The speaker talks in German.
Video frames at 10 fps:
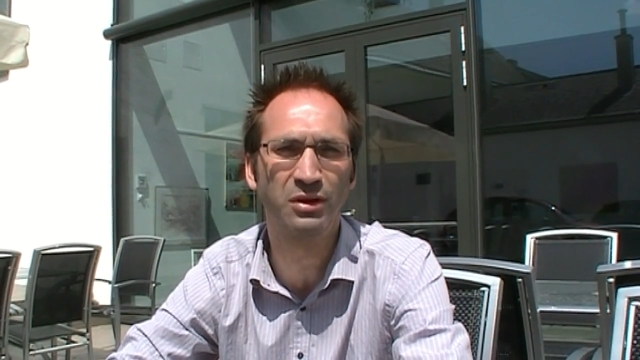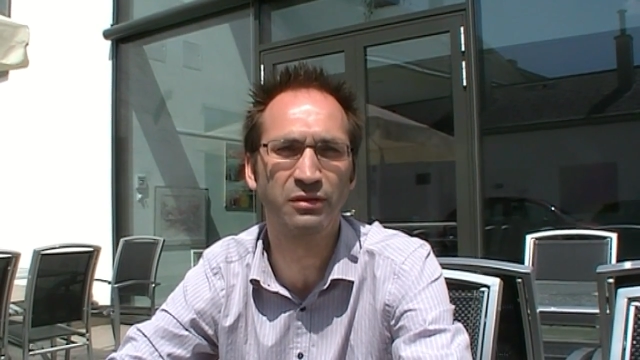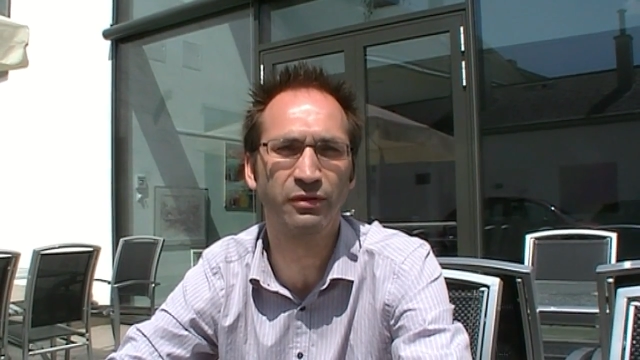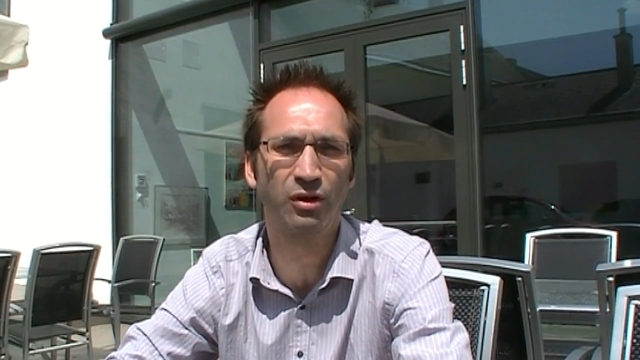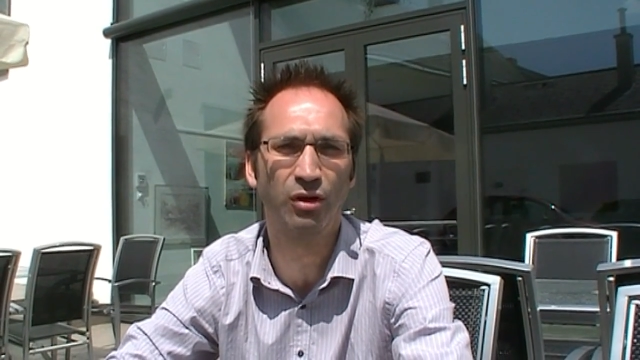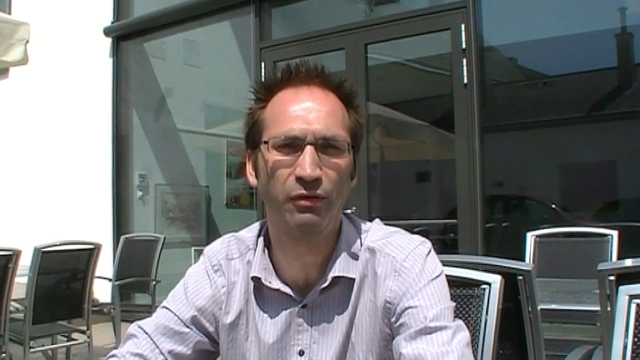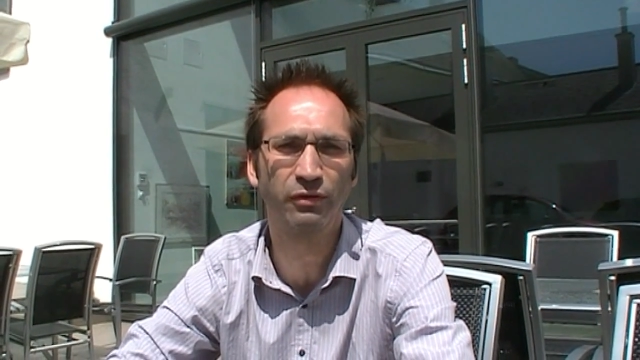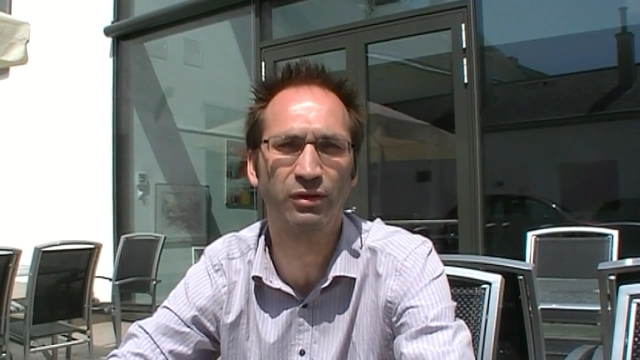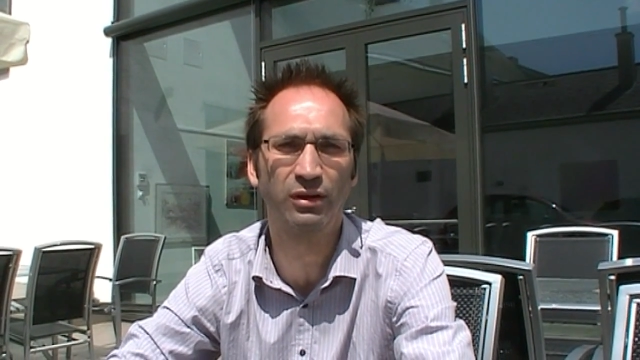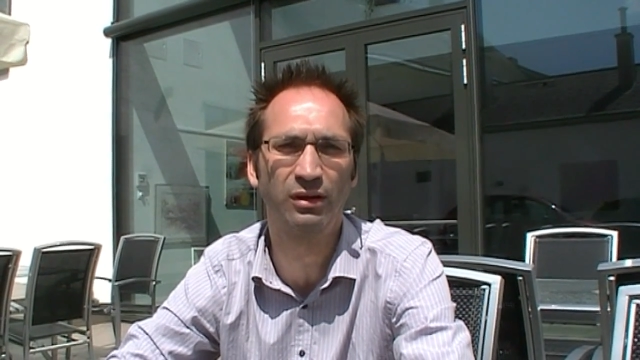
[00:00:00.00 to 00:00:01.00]
Häuser
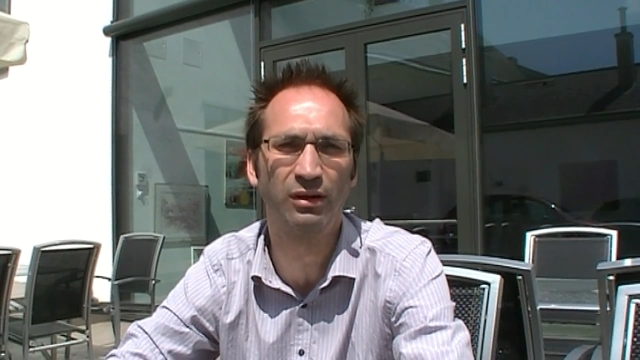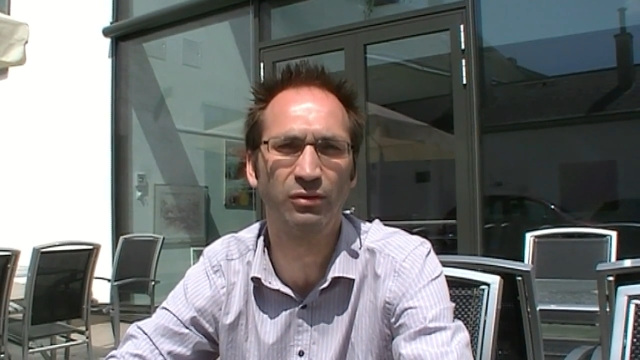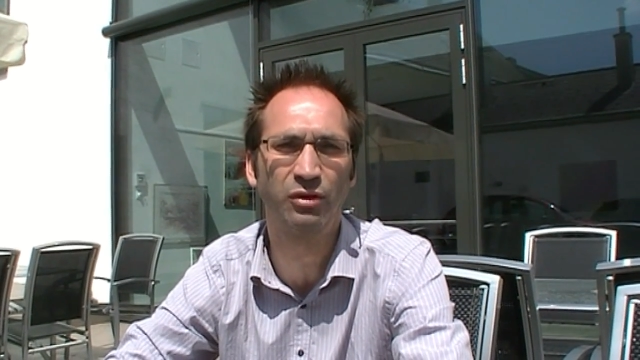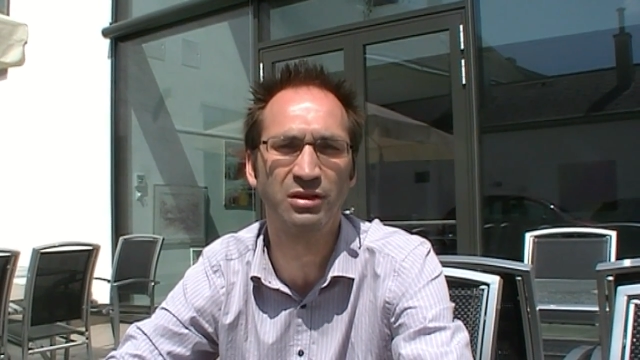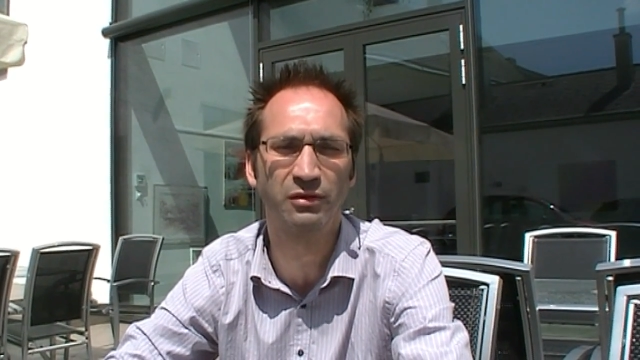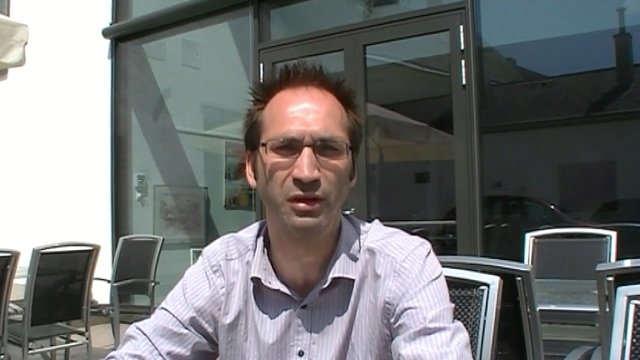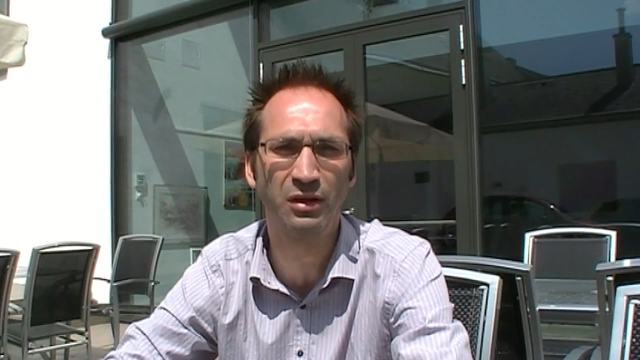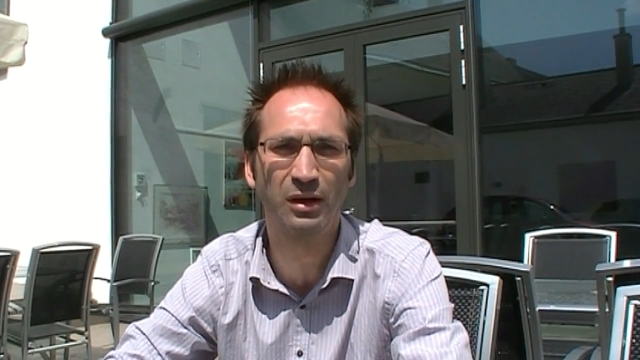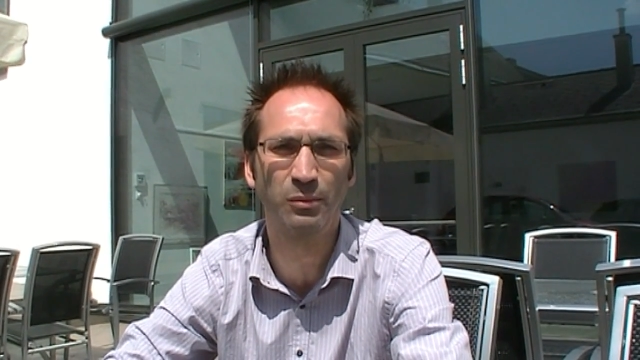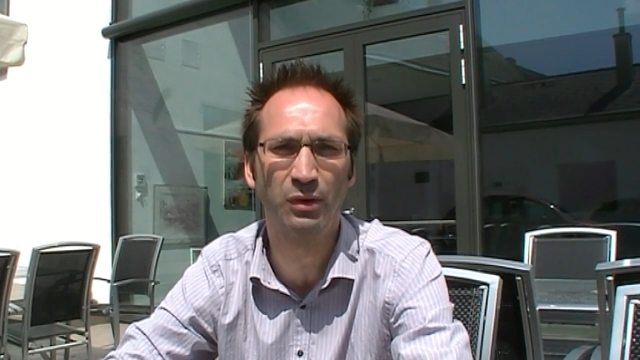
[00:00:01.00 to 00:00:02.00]
verkauft und
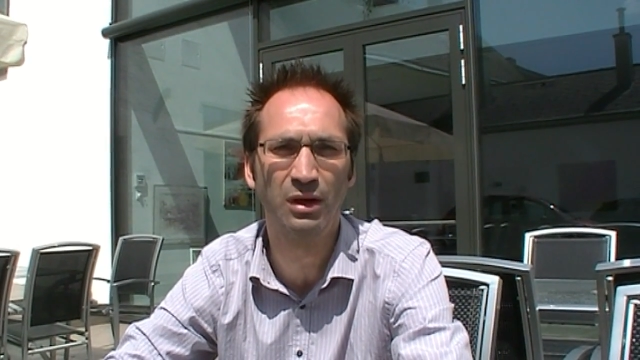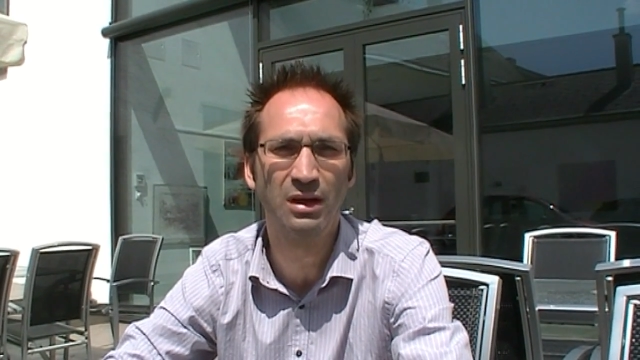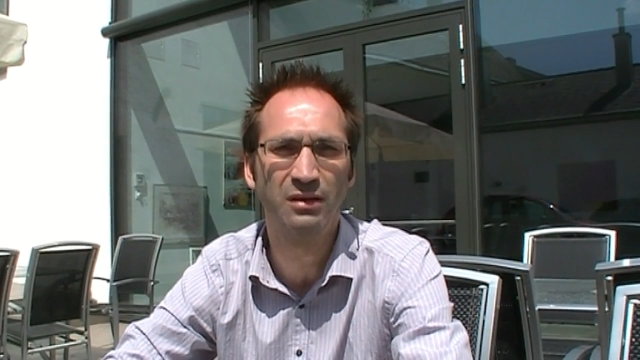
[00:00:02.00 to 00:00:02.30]
reserviert haben.